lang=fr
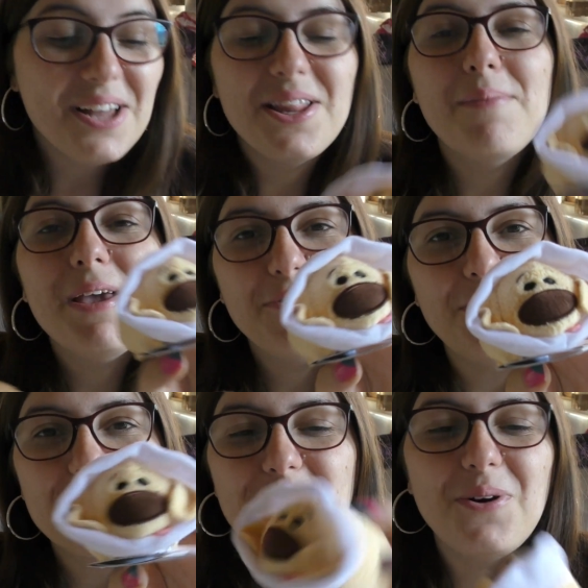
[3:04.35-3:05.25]
Non, mais
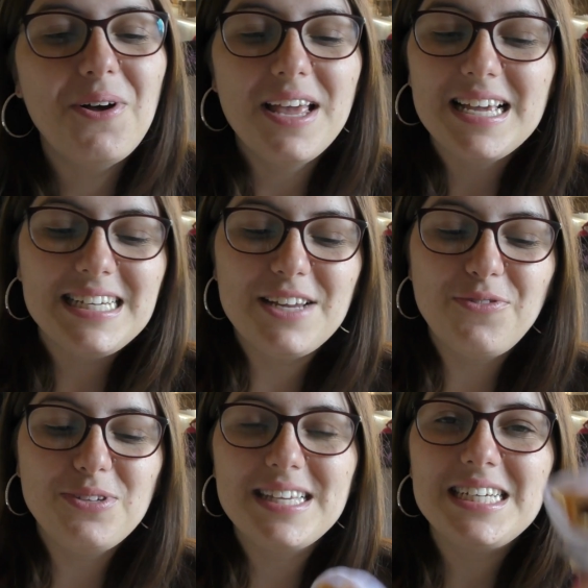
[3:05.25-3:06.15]
franchement, j'ai
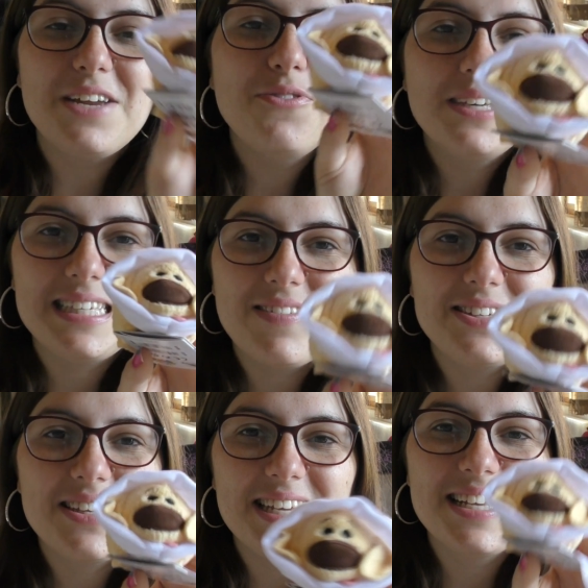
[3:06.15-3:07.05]
vu ça, j'ai vu qu'ils avaient
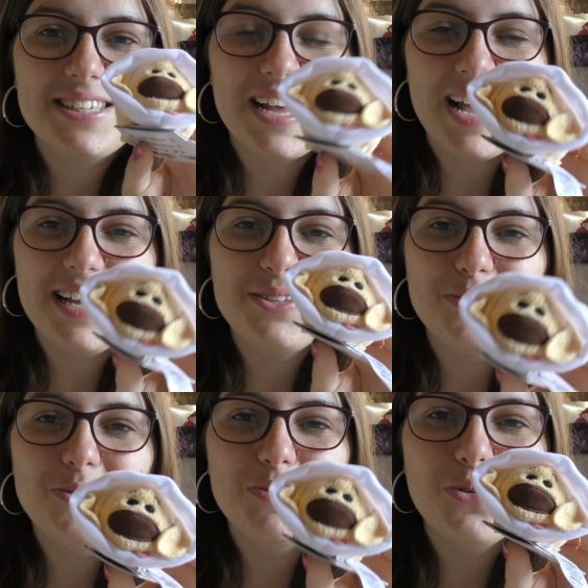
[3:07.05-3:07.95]
sorti un, un, un
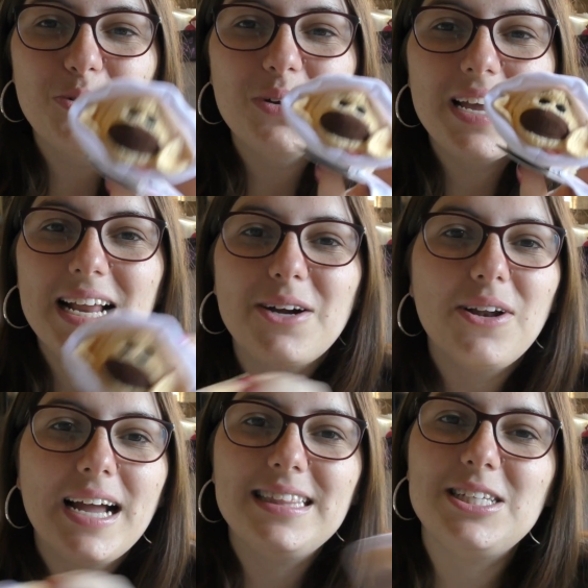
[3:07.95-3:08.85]
de Doug avec la
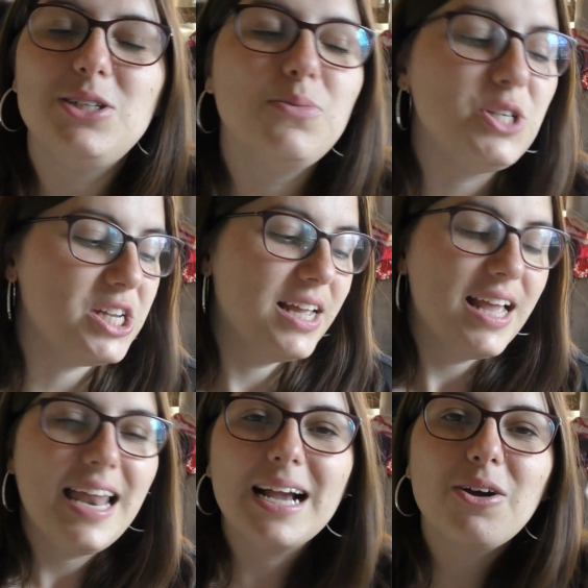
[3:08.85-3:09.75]
collerette, j'étais obligée.
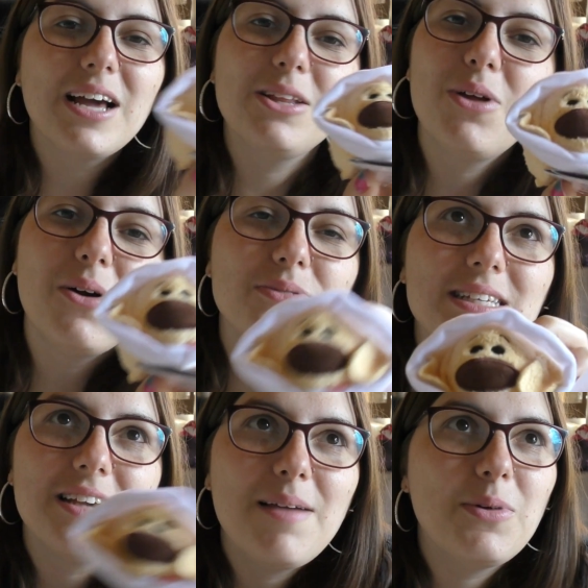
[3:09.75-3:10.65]
La collerette de la honte,
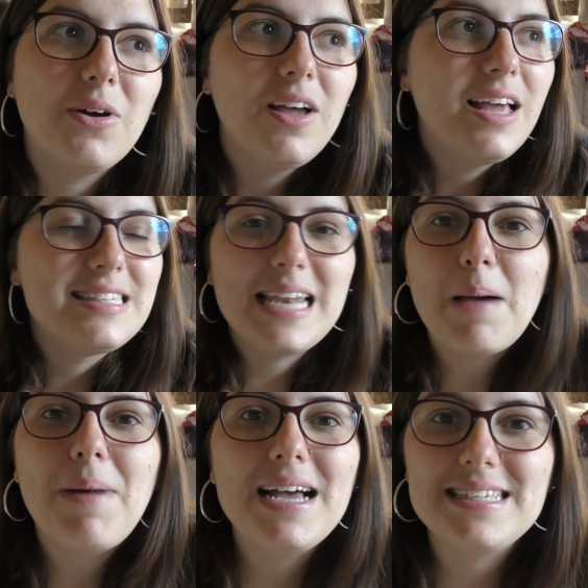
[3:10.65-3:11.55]
c'est quand même, euh, c'est
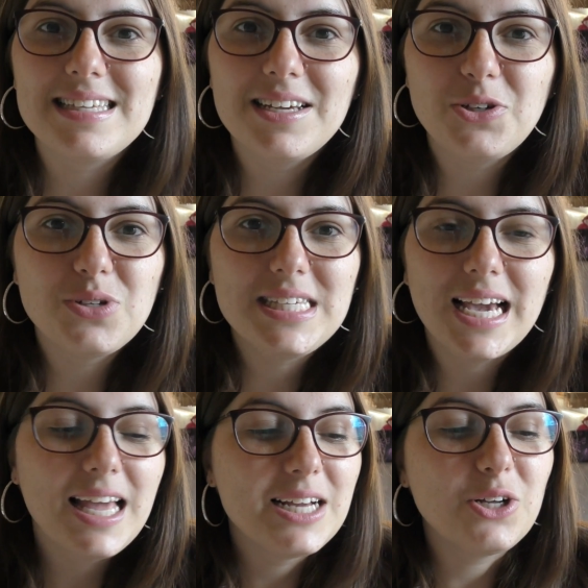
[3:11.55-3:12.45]
la base, je veux
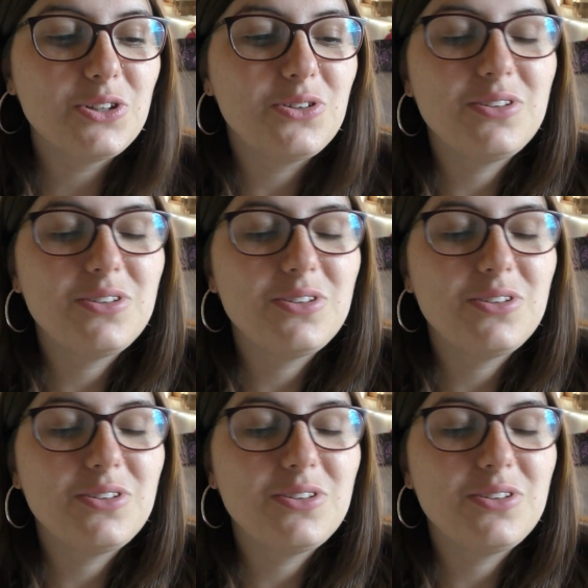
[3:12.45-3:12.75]
dire, quand.